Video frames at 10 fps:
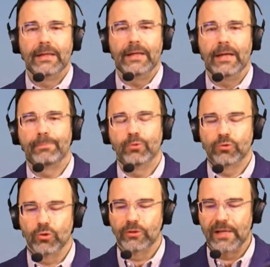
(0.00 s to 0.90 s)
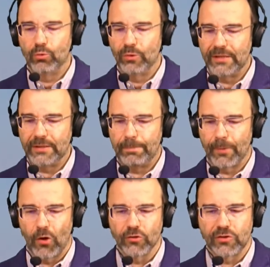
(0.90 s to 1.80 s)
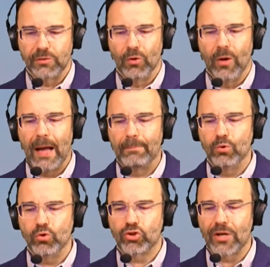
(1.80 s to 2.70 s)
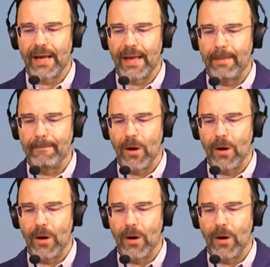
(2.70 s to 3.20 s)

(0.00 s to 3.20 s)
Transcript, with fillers: eh, appunto da lunedì prossimo. A Bucia è